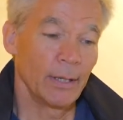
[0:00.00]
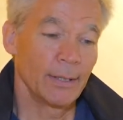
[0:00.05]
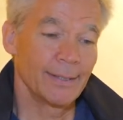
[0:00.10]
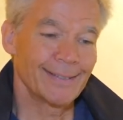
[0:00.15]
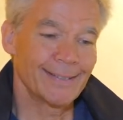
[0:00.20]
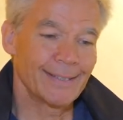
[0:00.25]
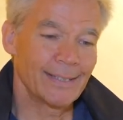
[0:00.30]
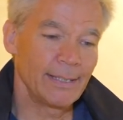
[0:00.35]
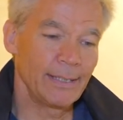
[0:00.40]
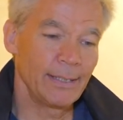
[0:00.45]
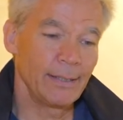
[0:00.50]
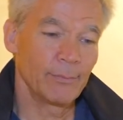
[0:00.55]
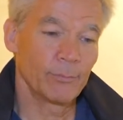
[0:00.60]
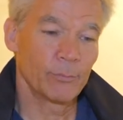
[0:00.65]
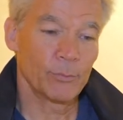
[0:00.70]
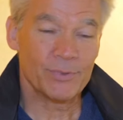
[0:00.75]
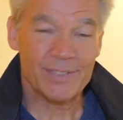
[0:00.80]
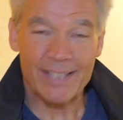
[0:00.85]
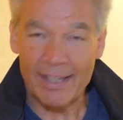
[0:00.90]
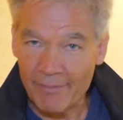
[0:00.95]
si
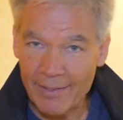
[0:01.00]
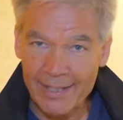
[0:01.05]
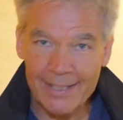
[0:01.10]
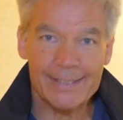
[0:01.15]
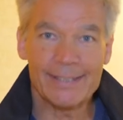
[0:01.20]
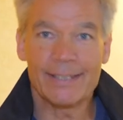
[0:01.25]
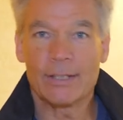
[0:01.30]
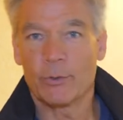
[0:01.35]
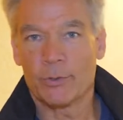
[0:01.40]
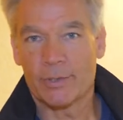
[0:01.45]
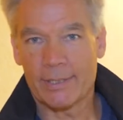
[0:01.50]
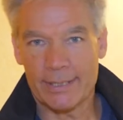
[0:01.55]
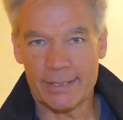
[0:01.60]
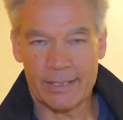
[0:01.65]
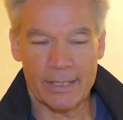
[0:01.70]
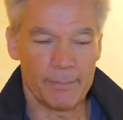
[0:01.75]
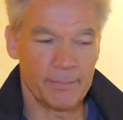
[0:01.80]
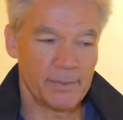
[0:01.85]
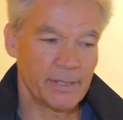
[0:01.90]
vous inversez le système,